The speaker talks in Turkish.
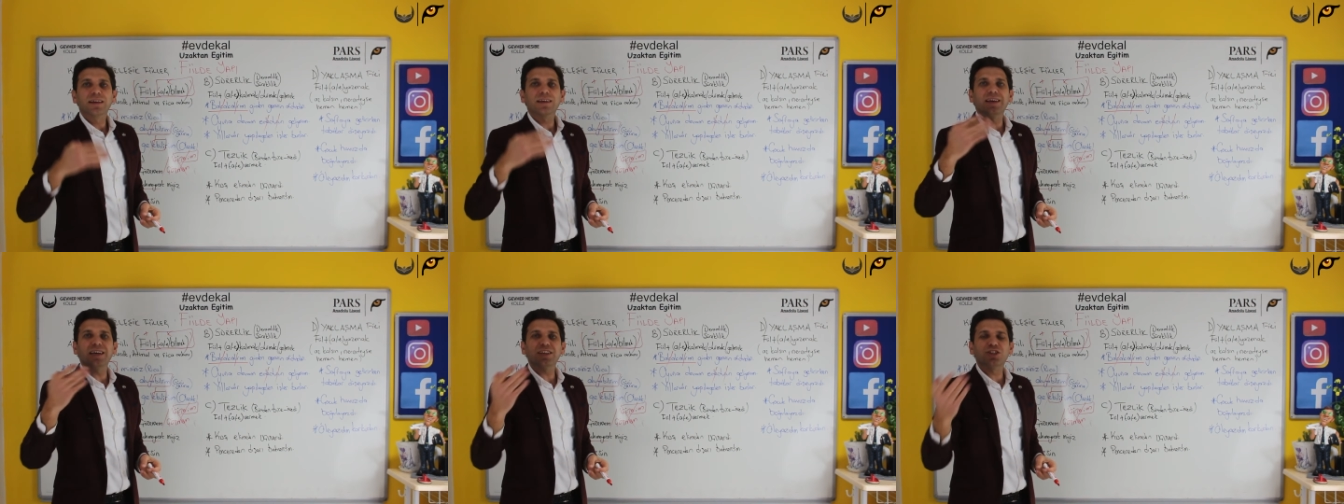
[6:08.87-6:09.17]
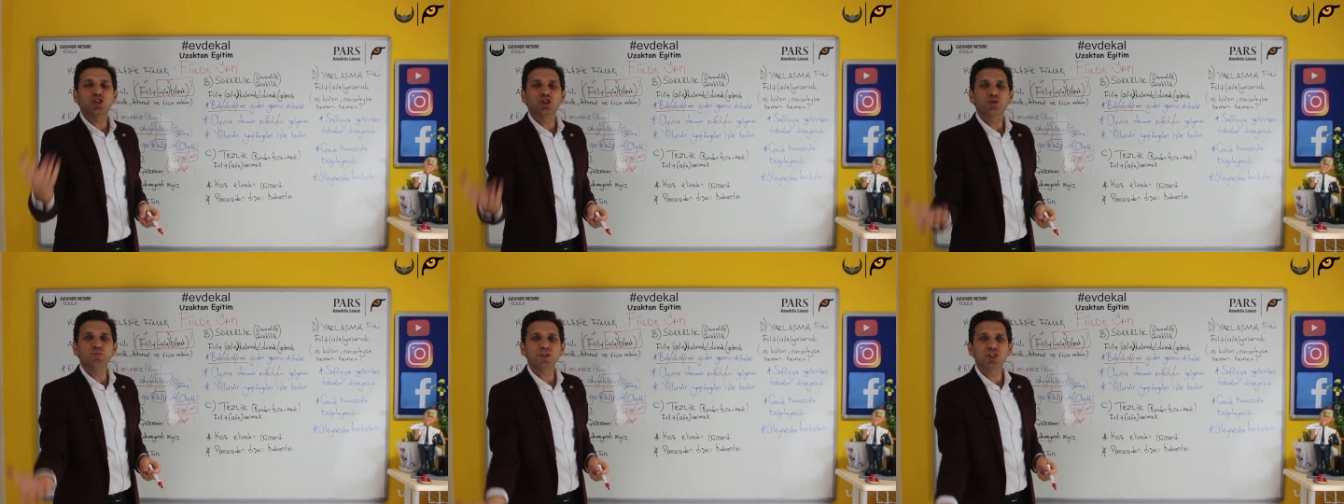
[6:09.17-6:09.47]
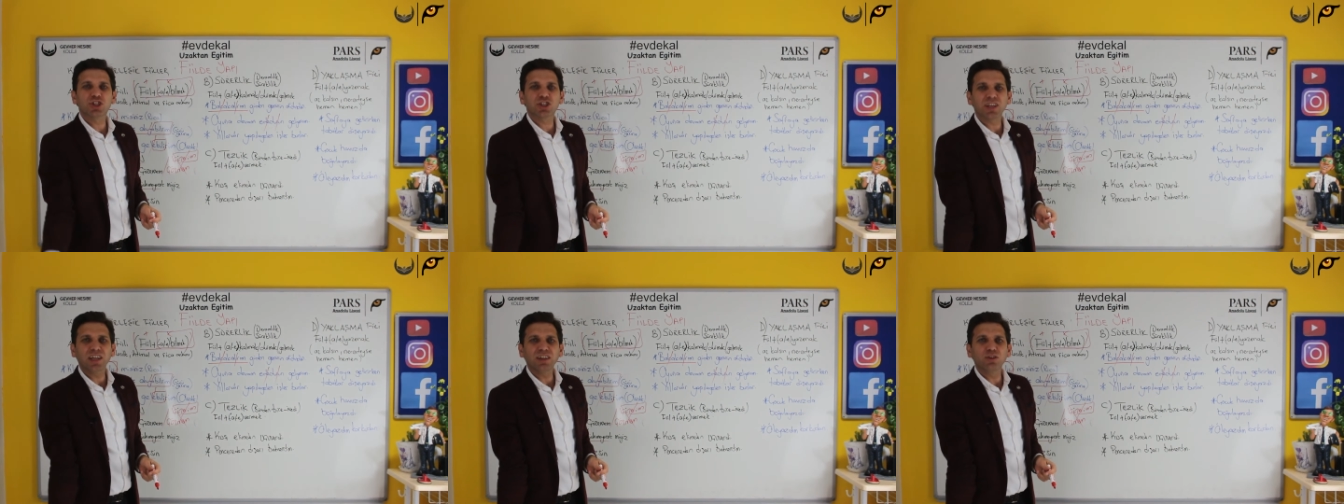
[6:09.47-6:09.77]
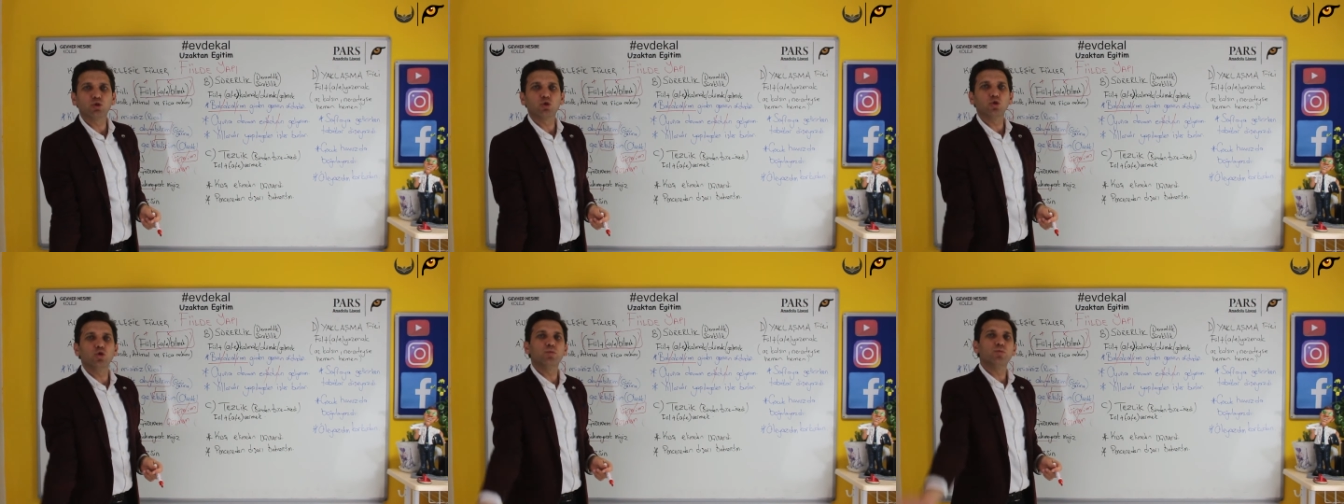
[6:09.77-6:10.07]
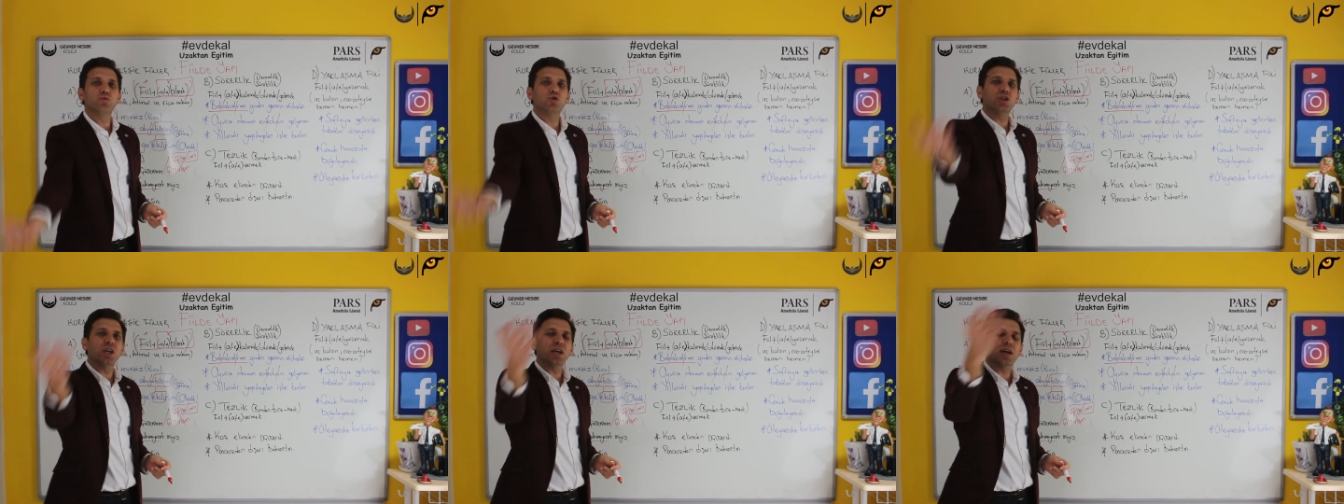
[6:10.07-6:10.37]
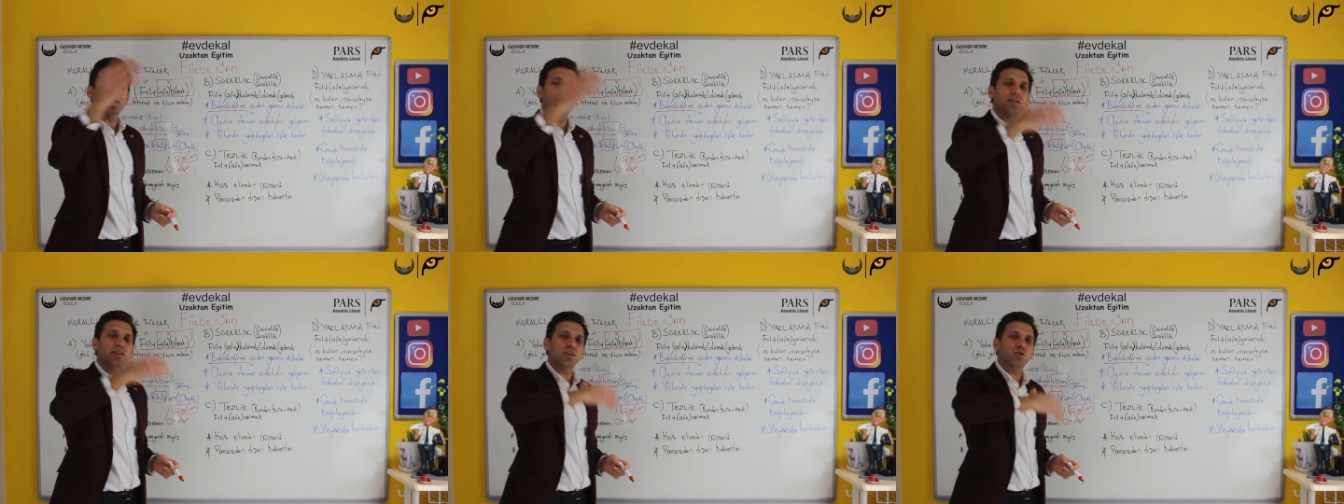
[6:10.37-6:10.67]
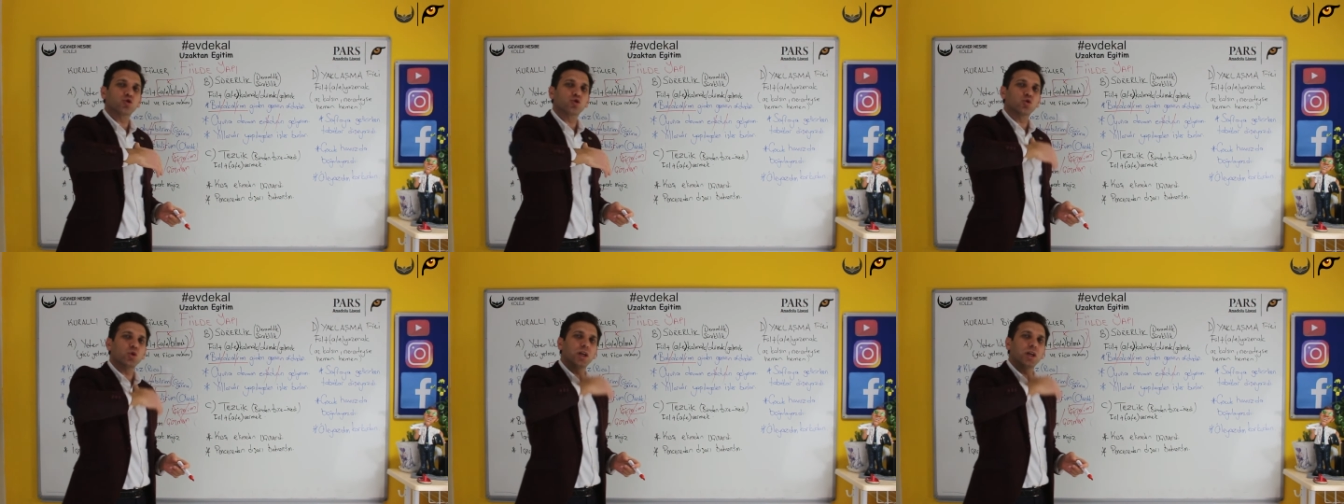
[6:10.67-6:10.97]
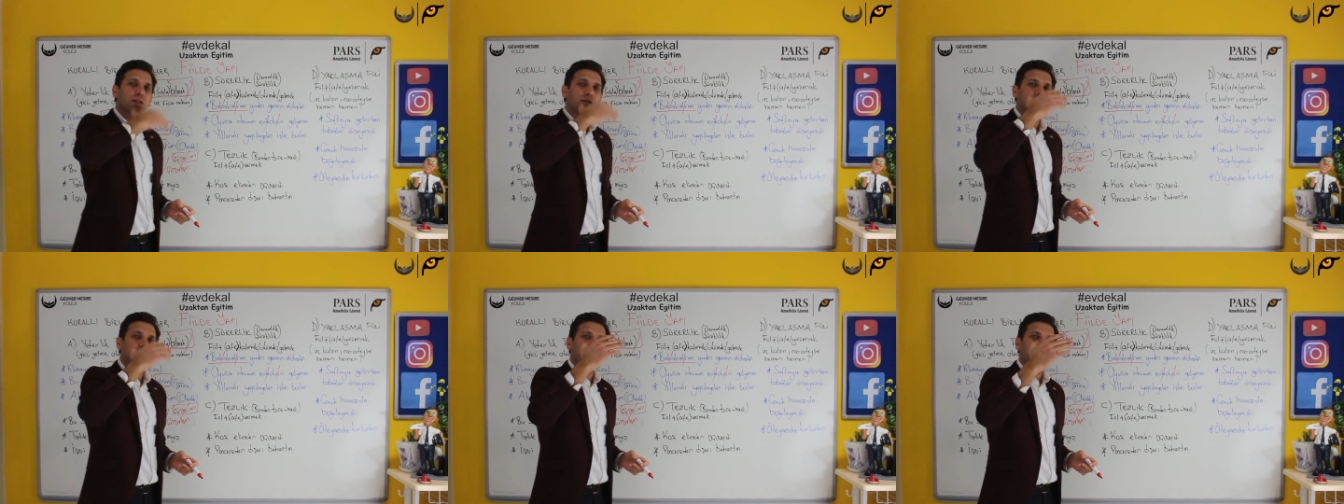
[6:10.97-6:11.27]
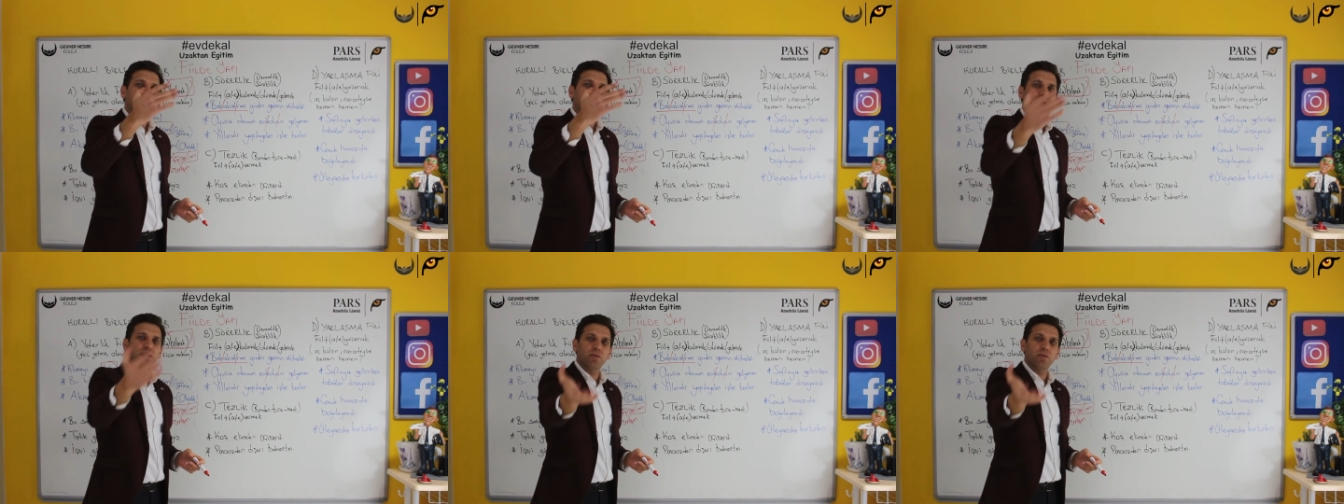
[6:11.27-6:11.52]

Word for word: Geçmişten günümüze kadar süreklilik,